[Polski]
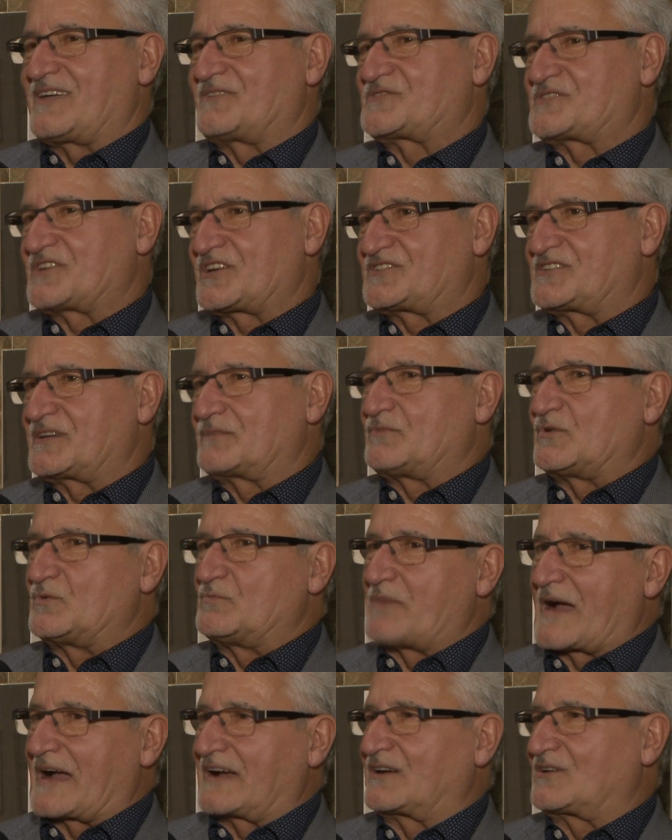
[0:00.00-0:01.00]
Wcześniej
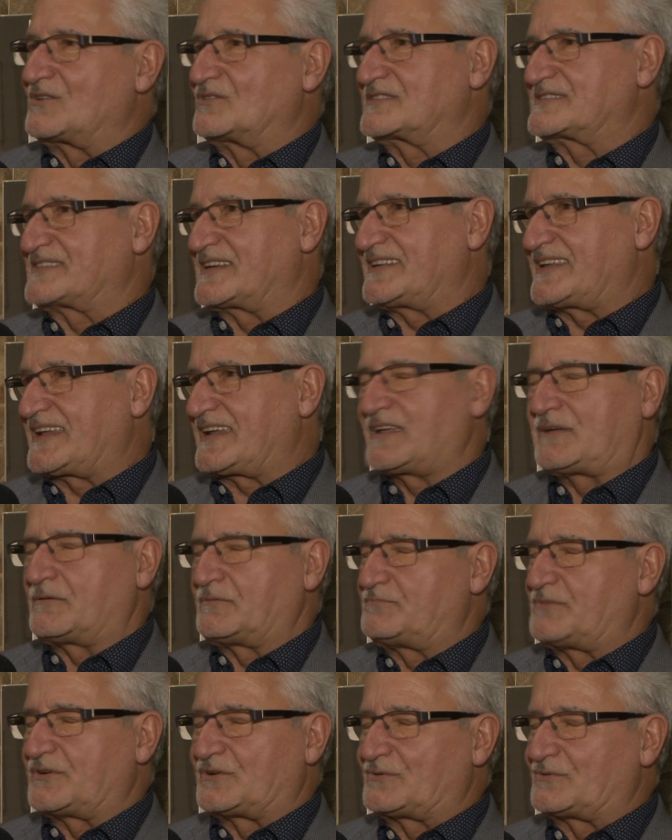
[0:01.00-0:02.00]
był Bangkok,
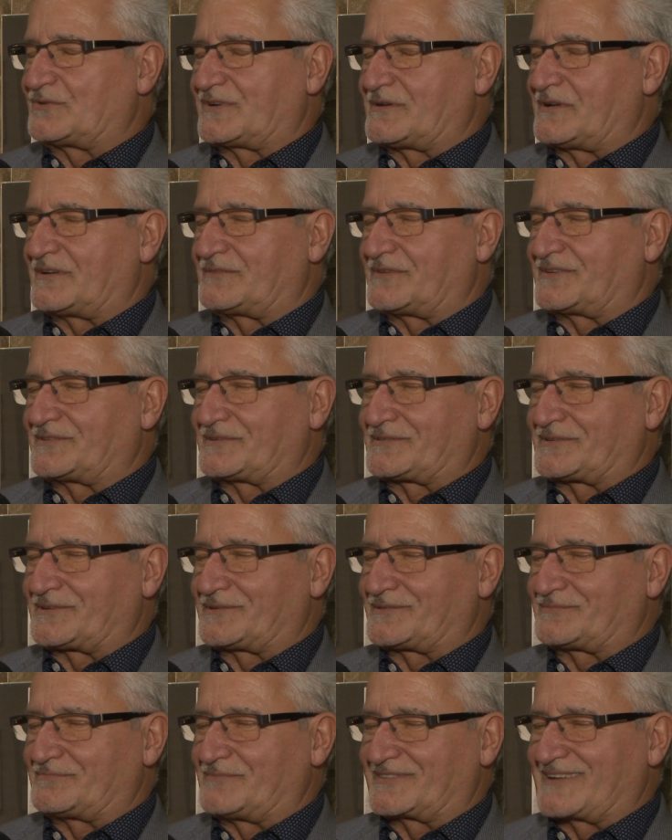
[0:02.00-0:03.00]
był
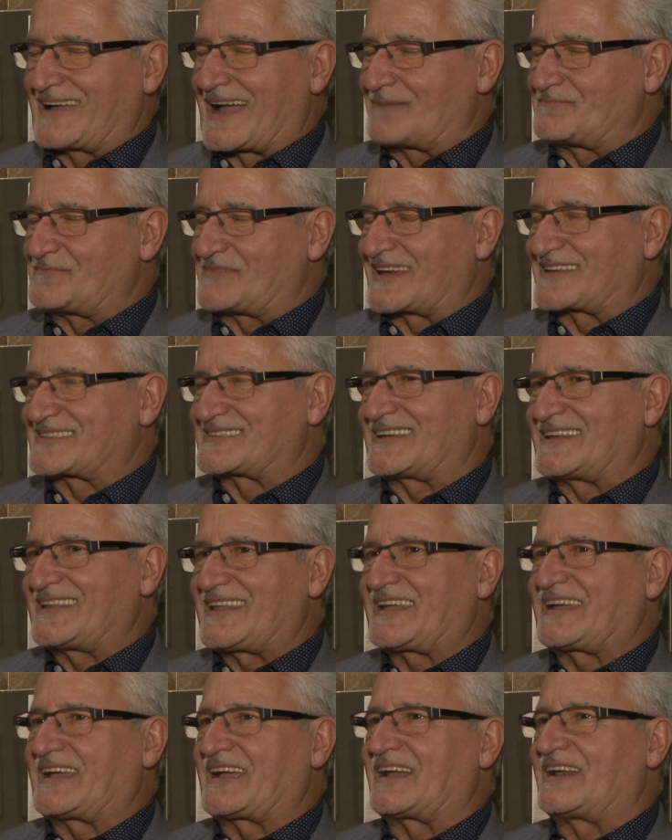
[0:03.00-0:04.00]
Gambia,
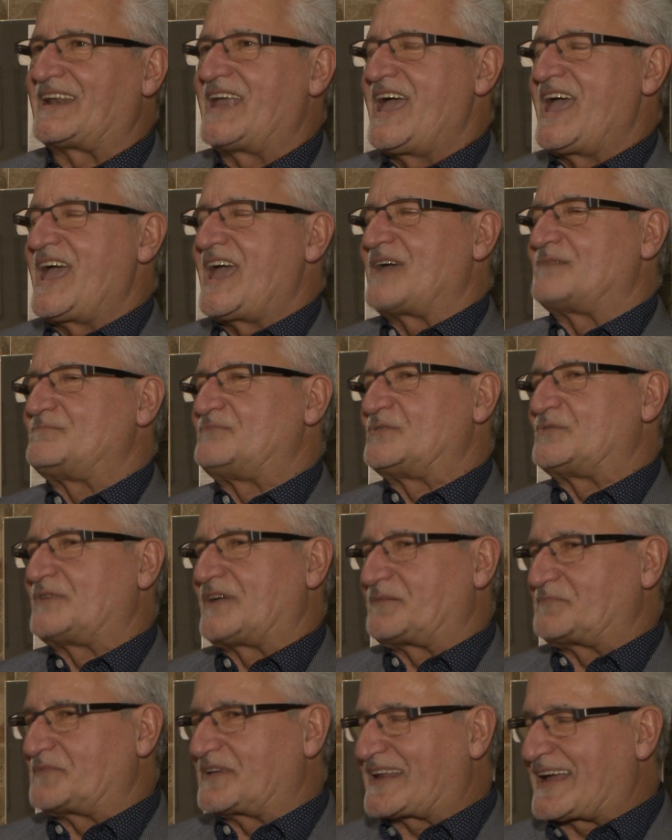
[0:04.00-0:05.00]
Senegal,
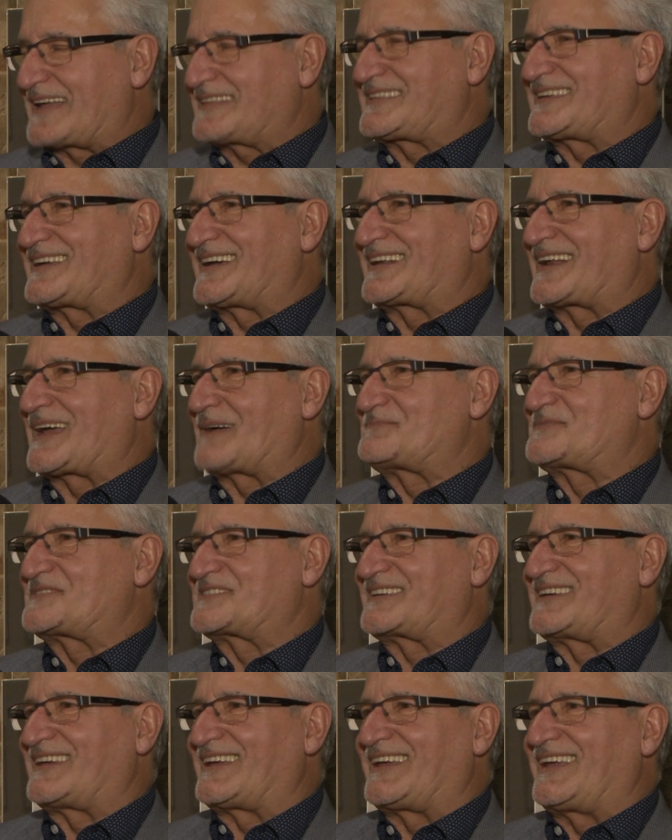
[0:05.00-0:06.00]
były Emiraty
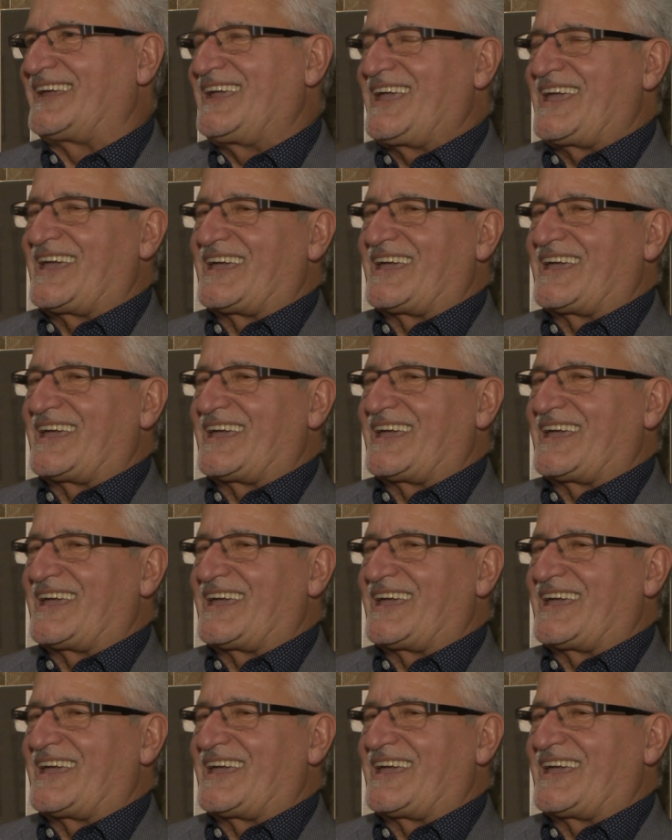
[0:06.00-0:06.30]
Arabskie,